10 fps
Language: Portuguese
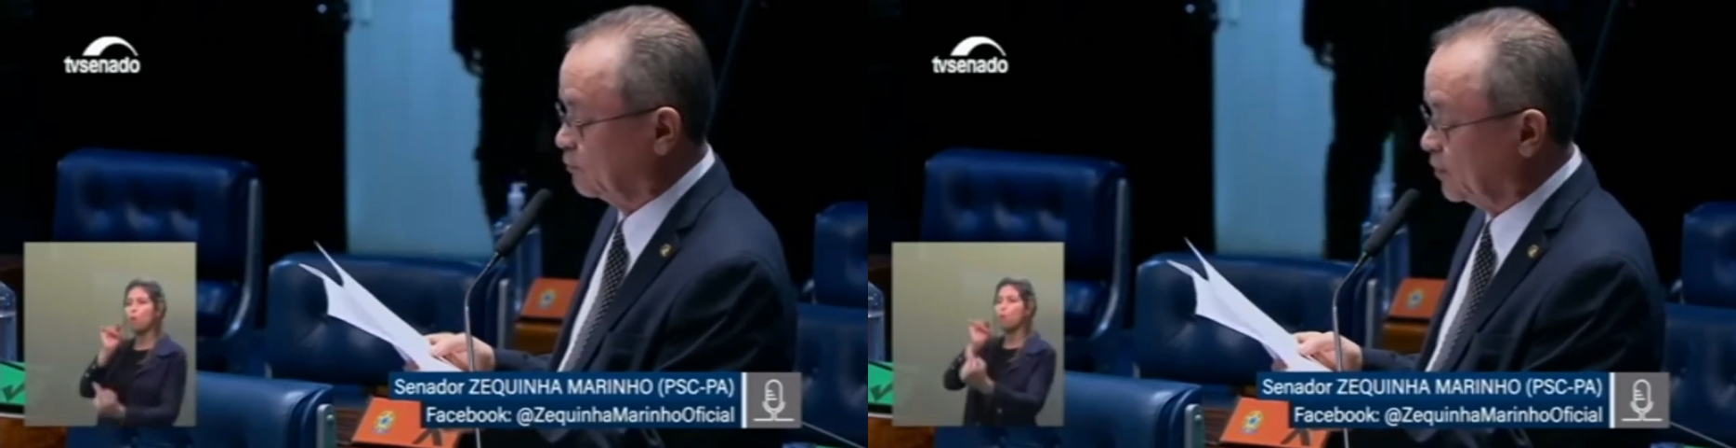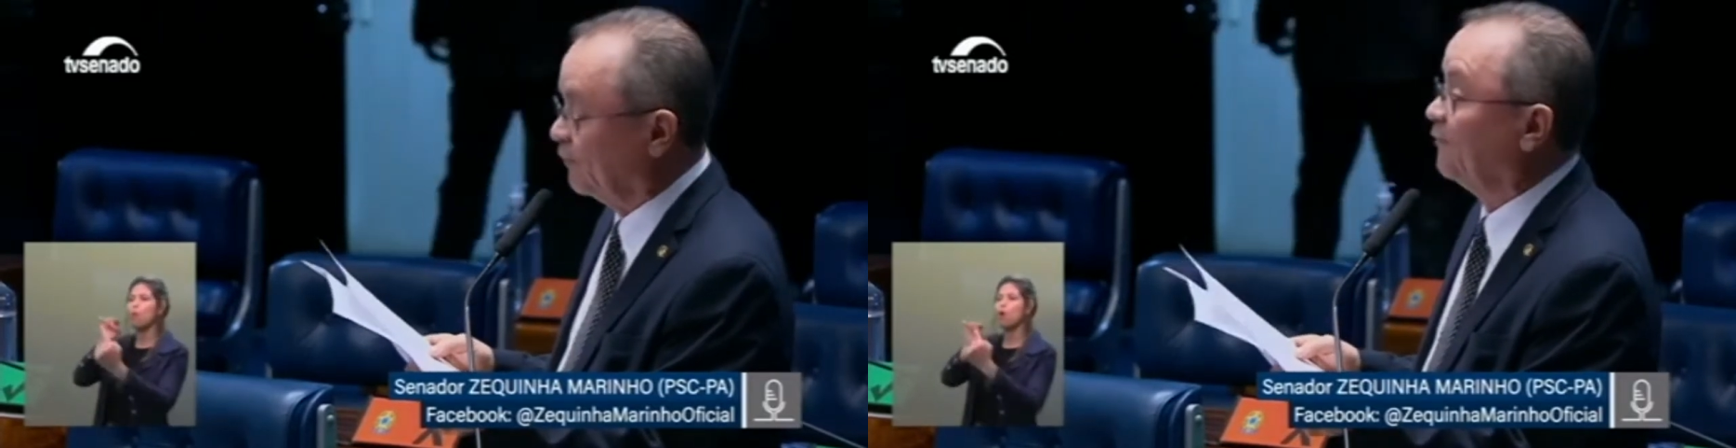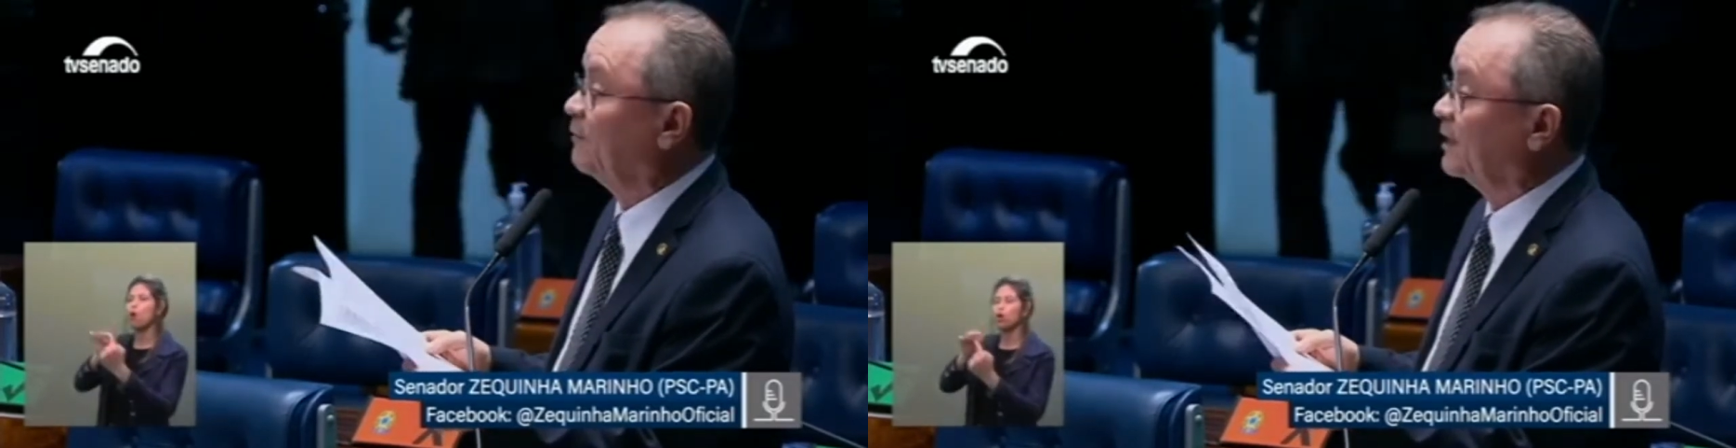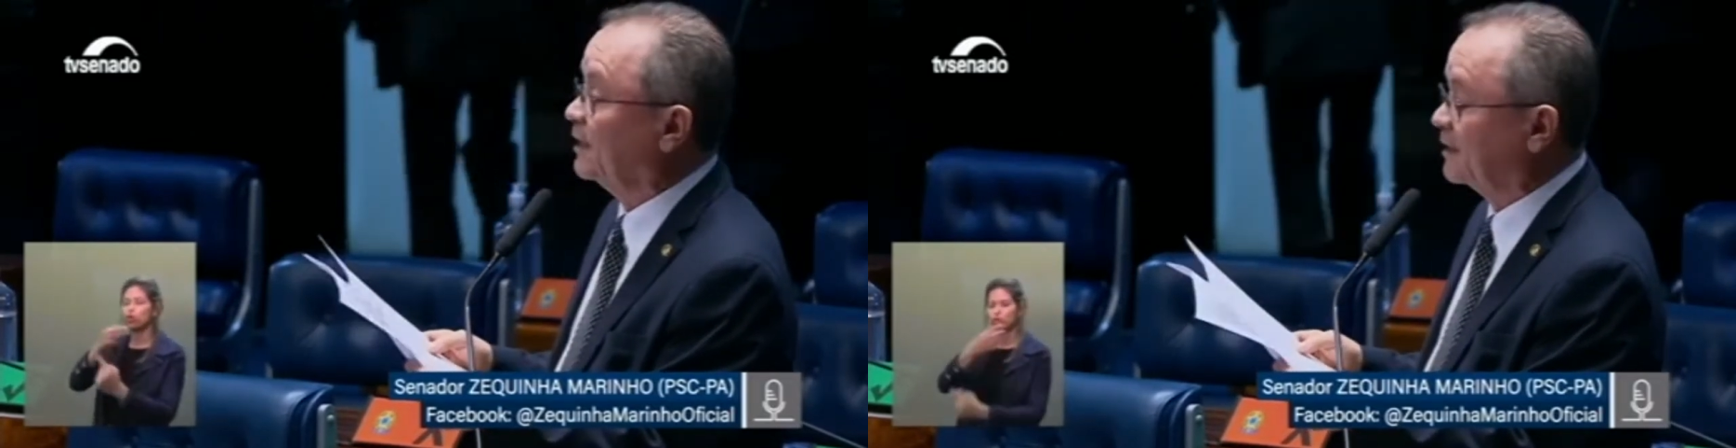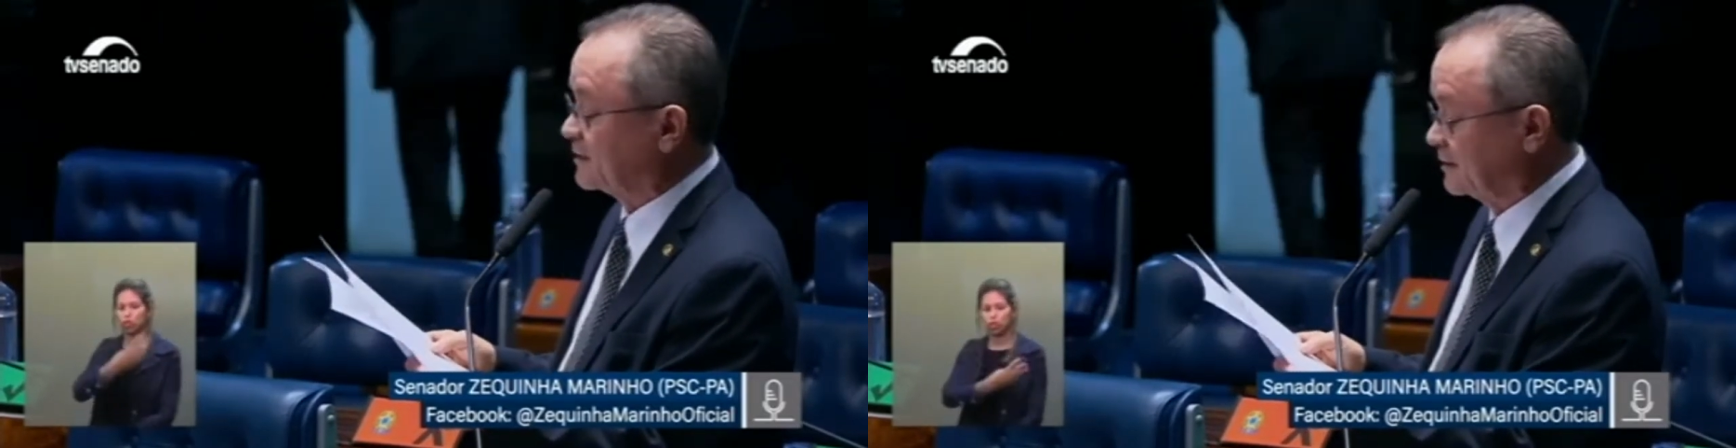mil
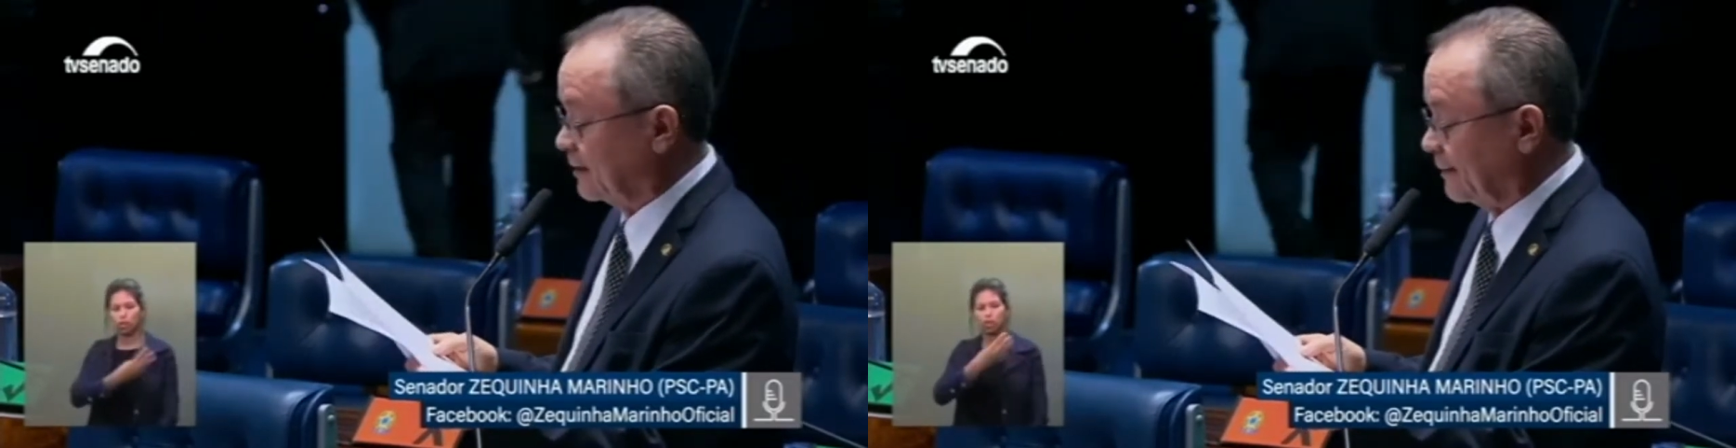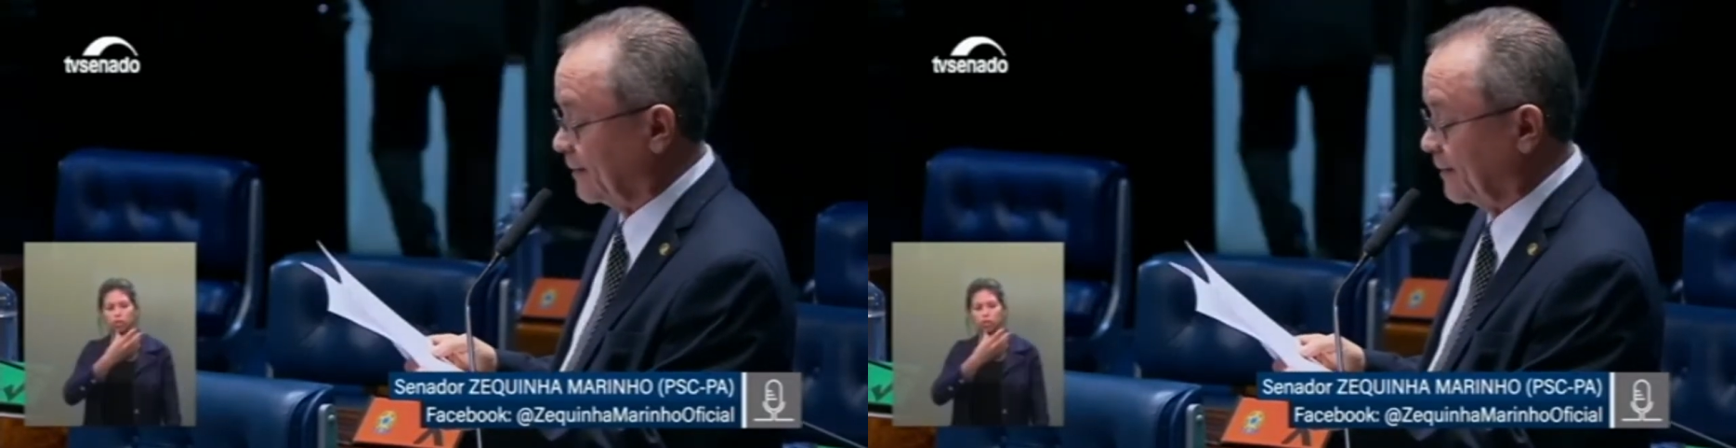famílias